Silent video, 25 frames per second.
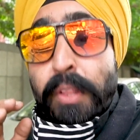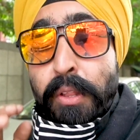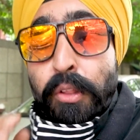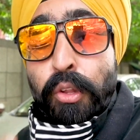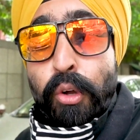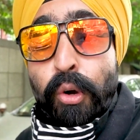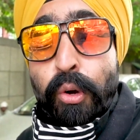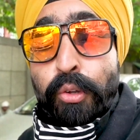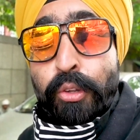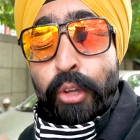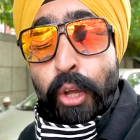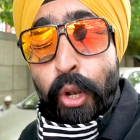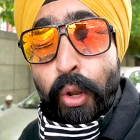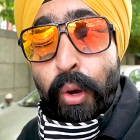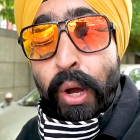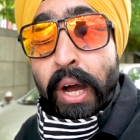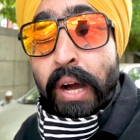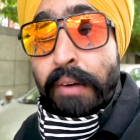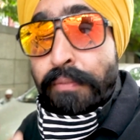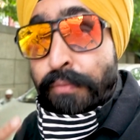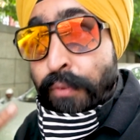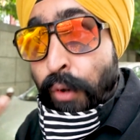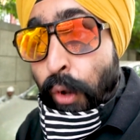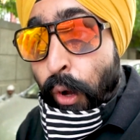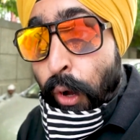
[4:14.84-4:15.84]
तो चलो
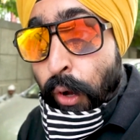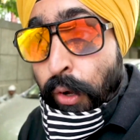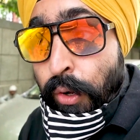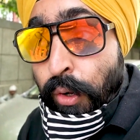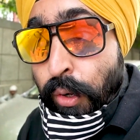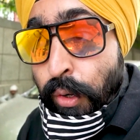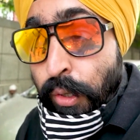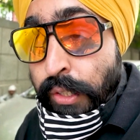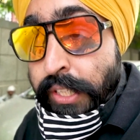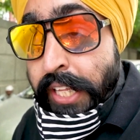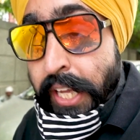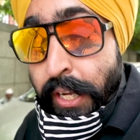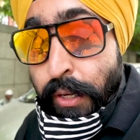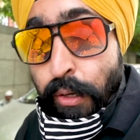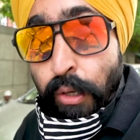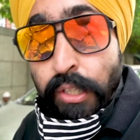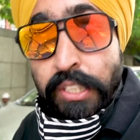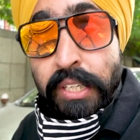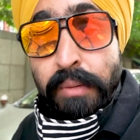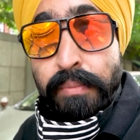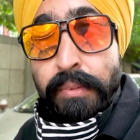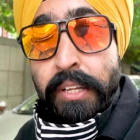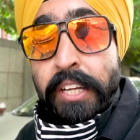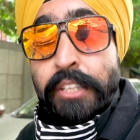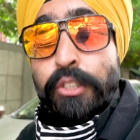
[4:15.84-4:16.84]
आप ब्लॉग को देखो
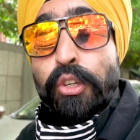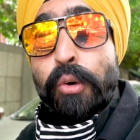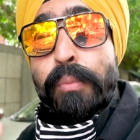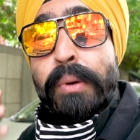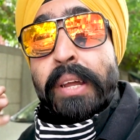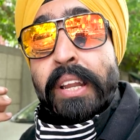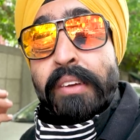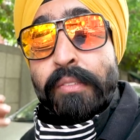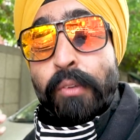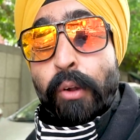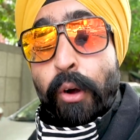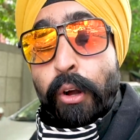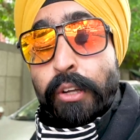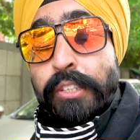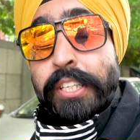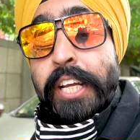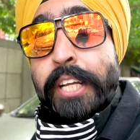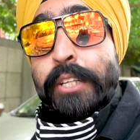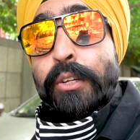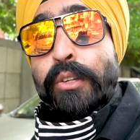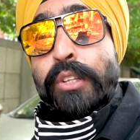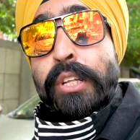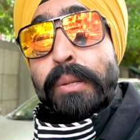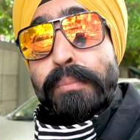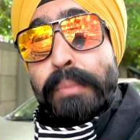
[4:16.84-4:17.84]
जब तक जो मैंने ब्लॉग्स
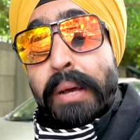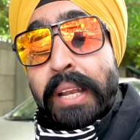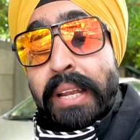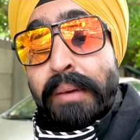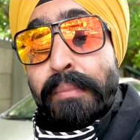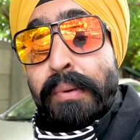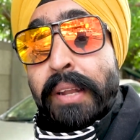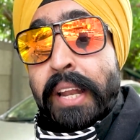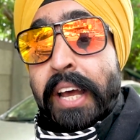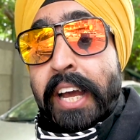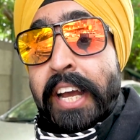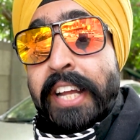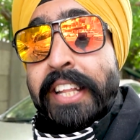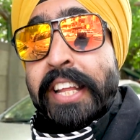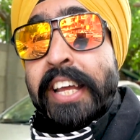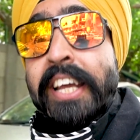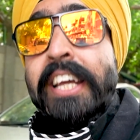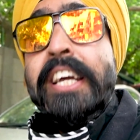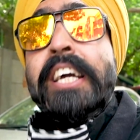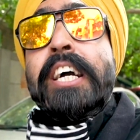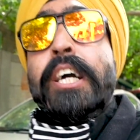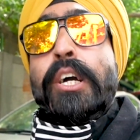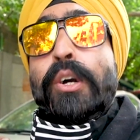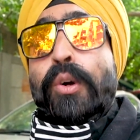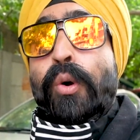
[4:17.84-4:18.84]
एक दो दिन पहले बनाए थे
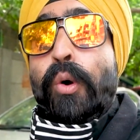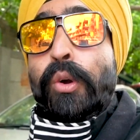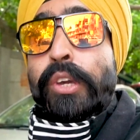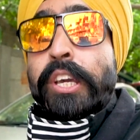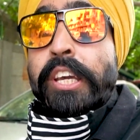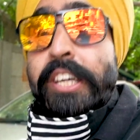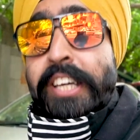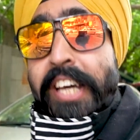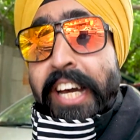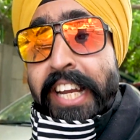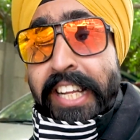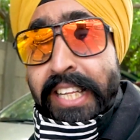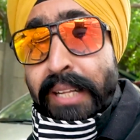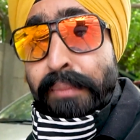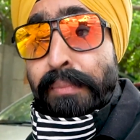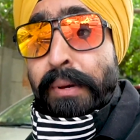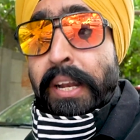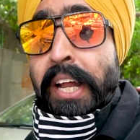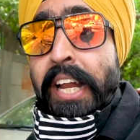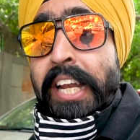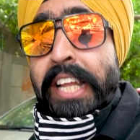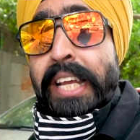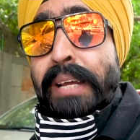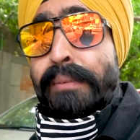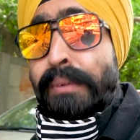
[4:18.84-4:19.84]
कोशिश करी थी
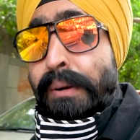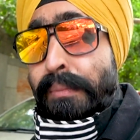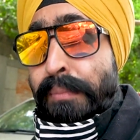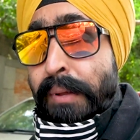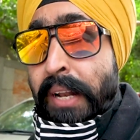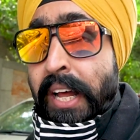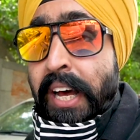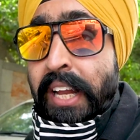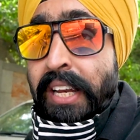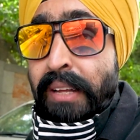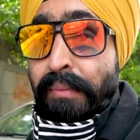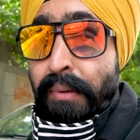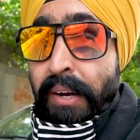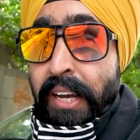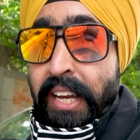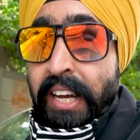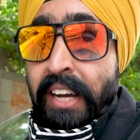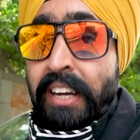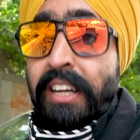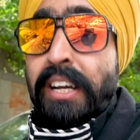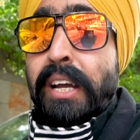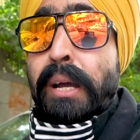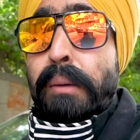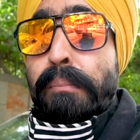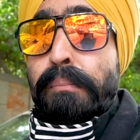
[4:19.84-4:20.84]
बनाने की बट बना नहीं पाया
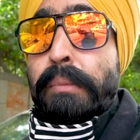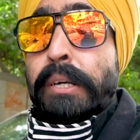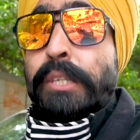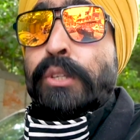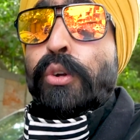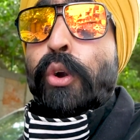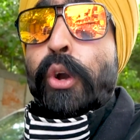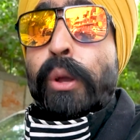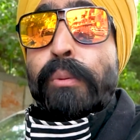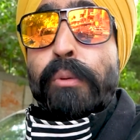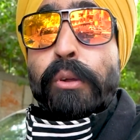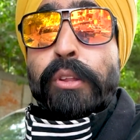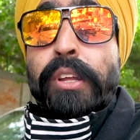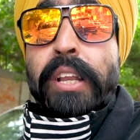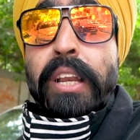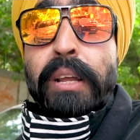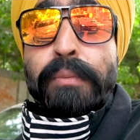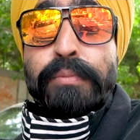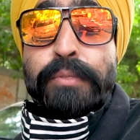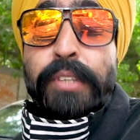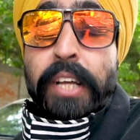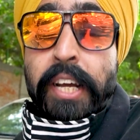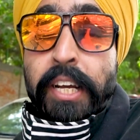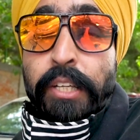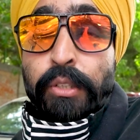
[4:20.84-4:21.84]
बट थोड़ी बहुत
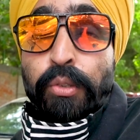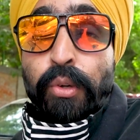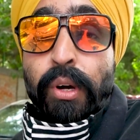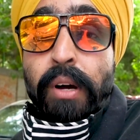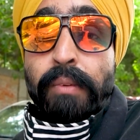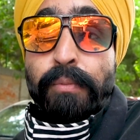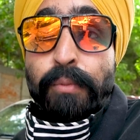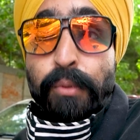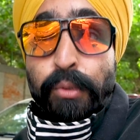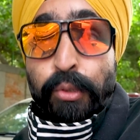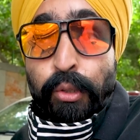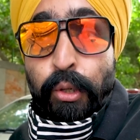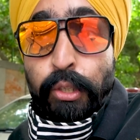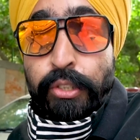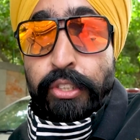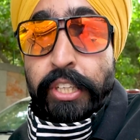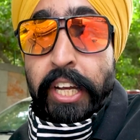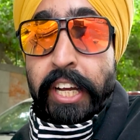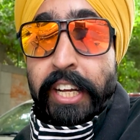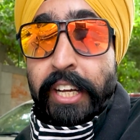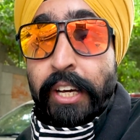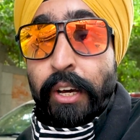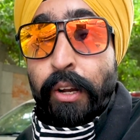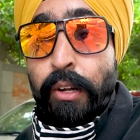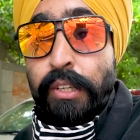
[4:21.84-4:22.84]
क्लिप्स हैं सो आप उसको
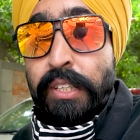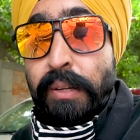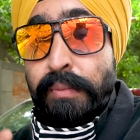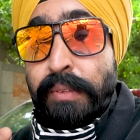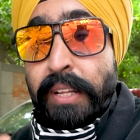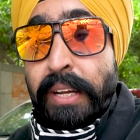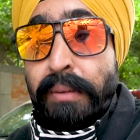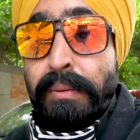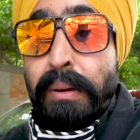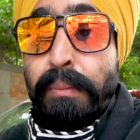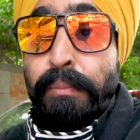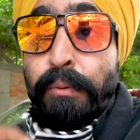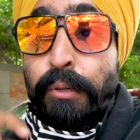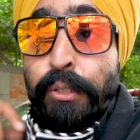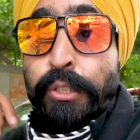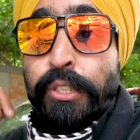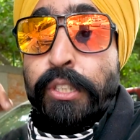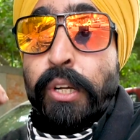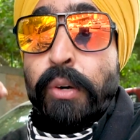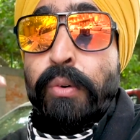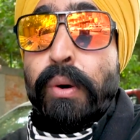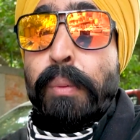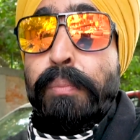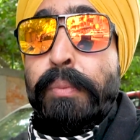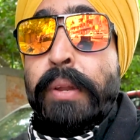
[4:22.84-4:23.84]
चेक करो जब तक मैं
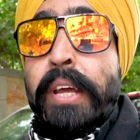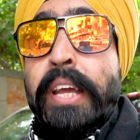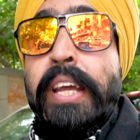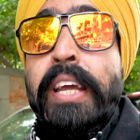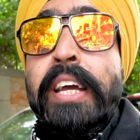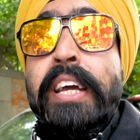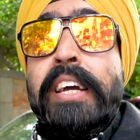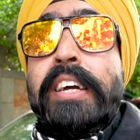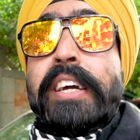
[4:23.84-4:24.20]
पहुँचता हूँ अपने